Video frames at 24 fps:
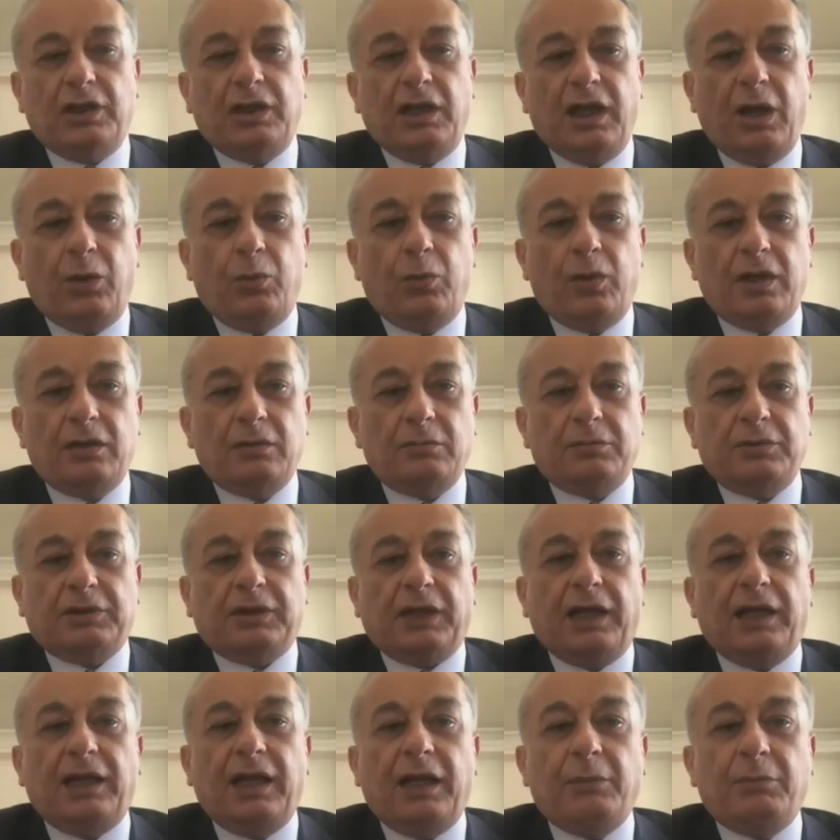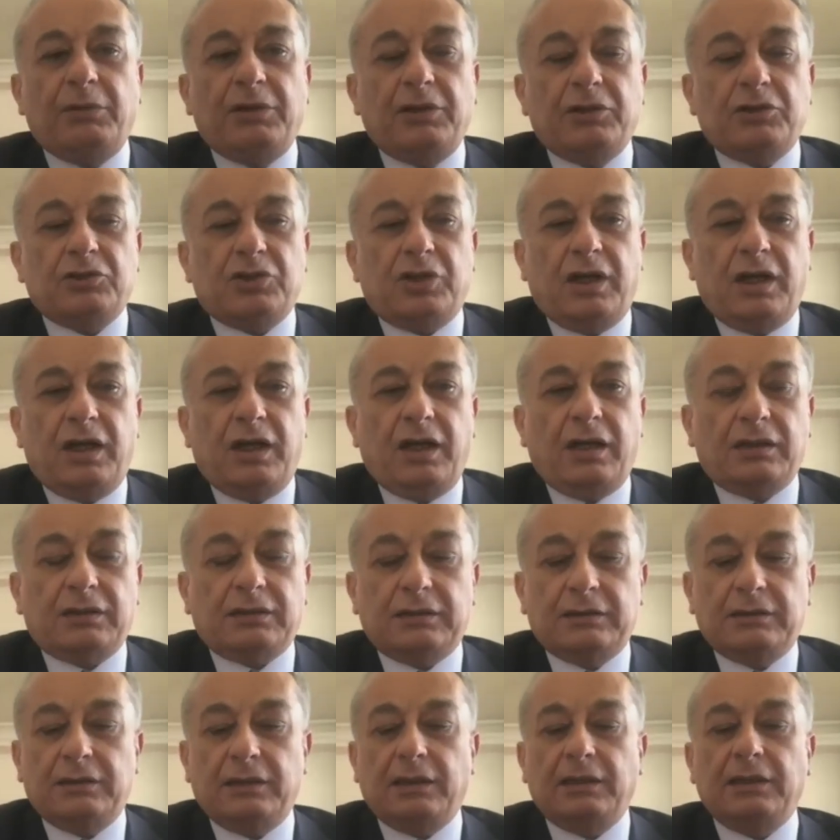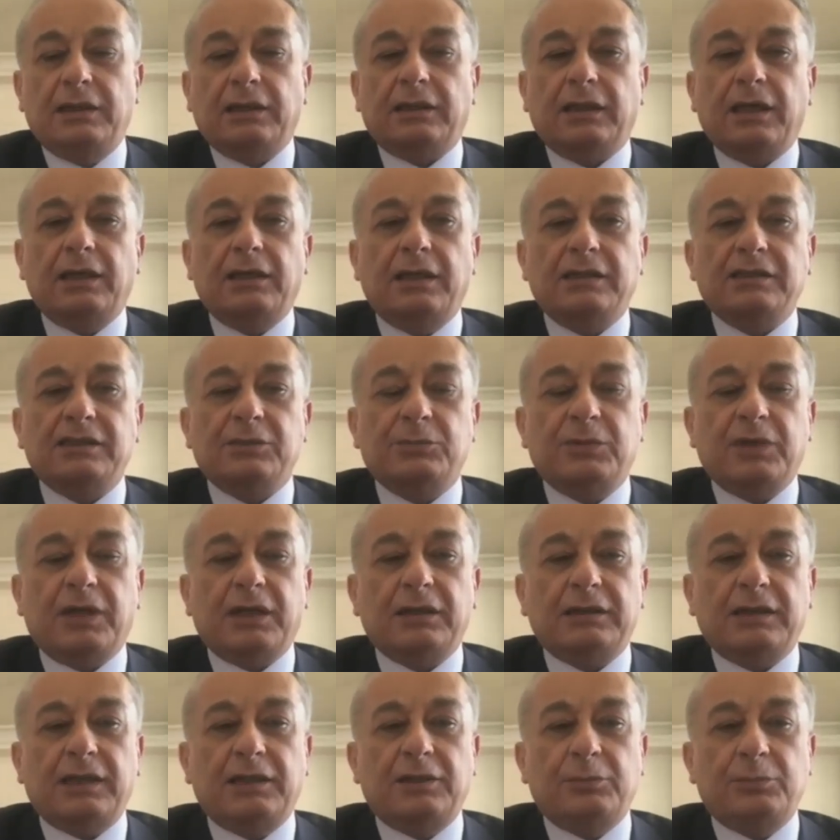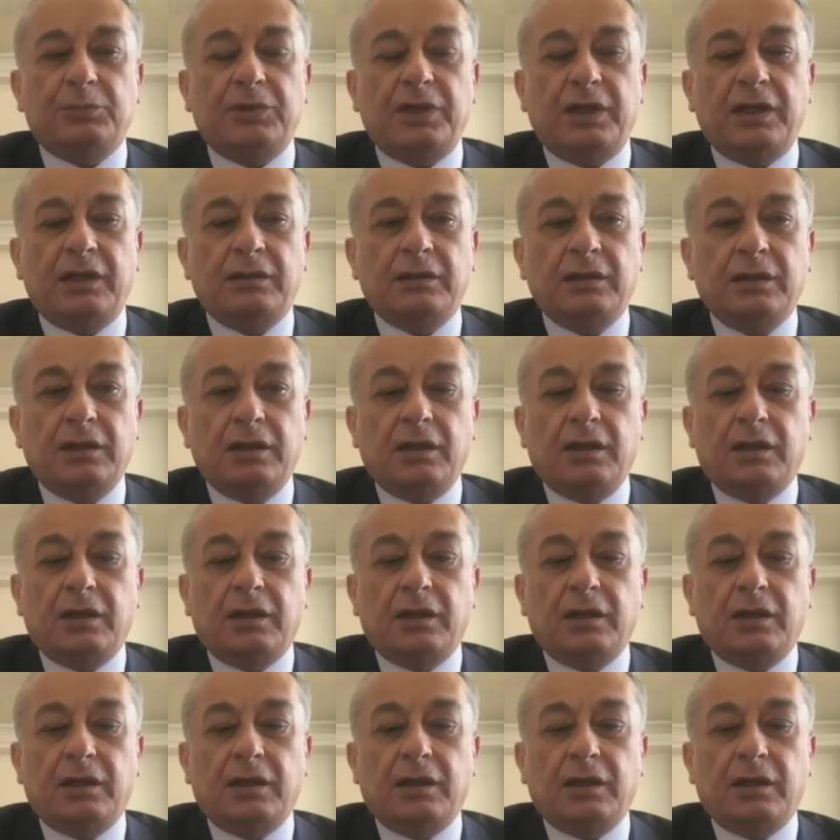الاول يتعلق بالاجراءات اللي كان لازم ياخذها لبنان